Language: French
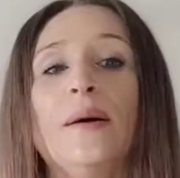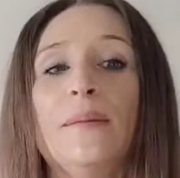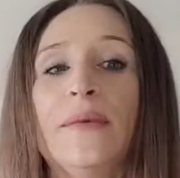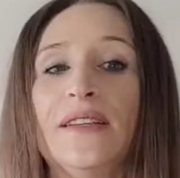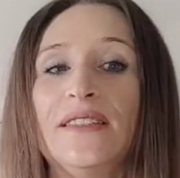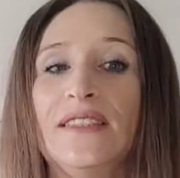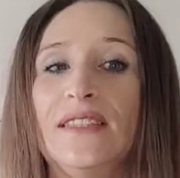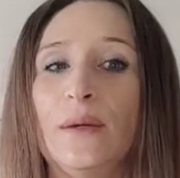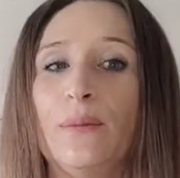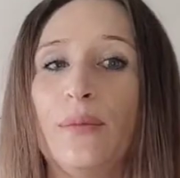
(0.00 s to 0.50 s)

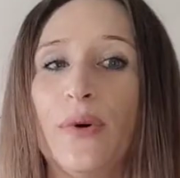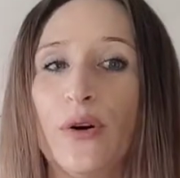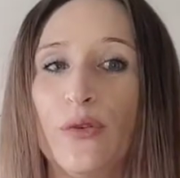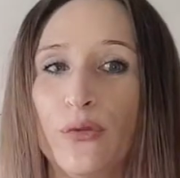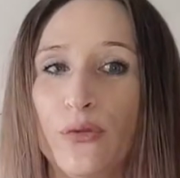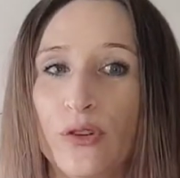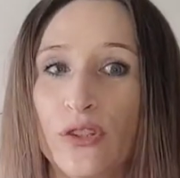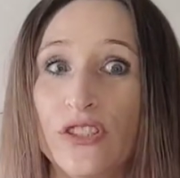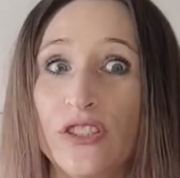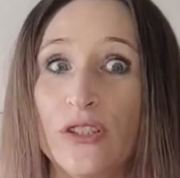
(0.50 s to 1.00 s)
mais c'est pas
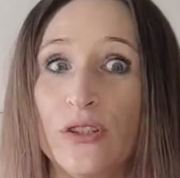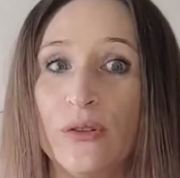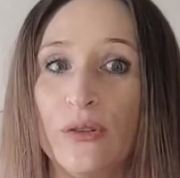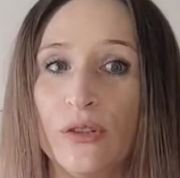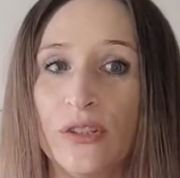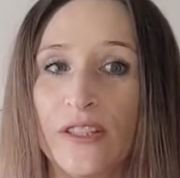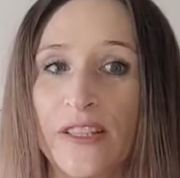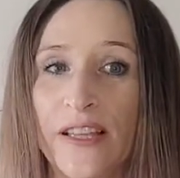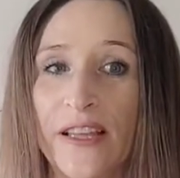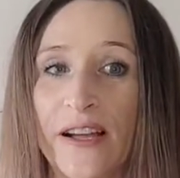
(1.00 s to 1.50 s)
faux, c'est au
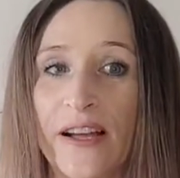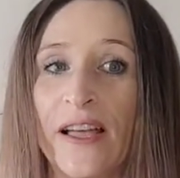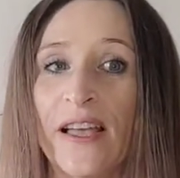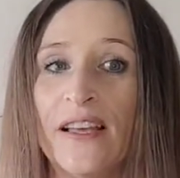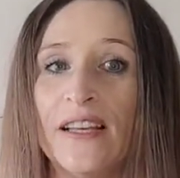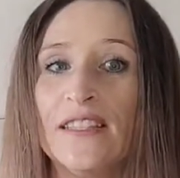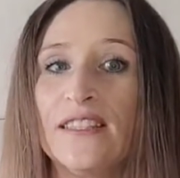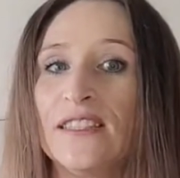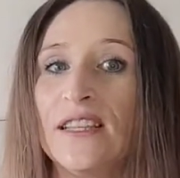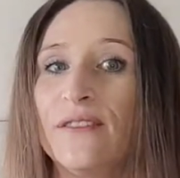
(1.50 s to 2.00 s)
contraire,
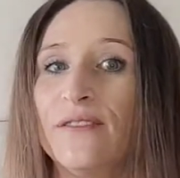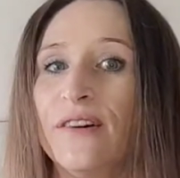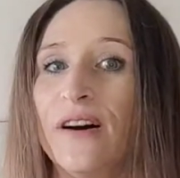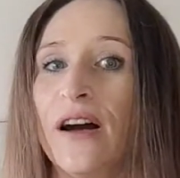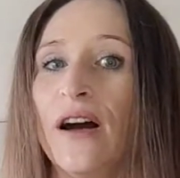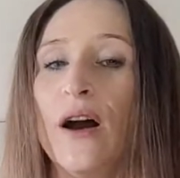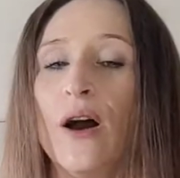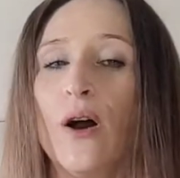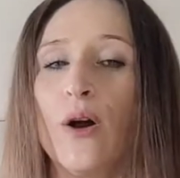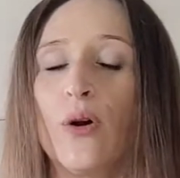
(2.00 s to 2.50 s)
ça
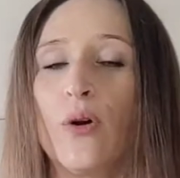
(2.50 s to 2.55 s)
va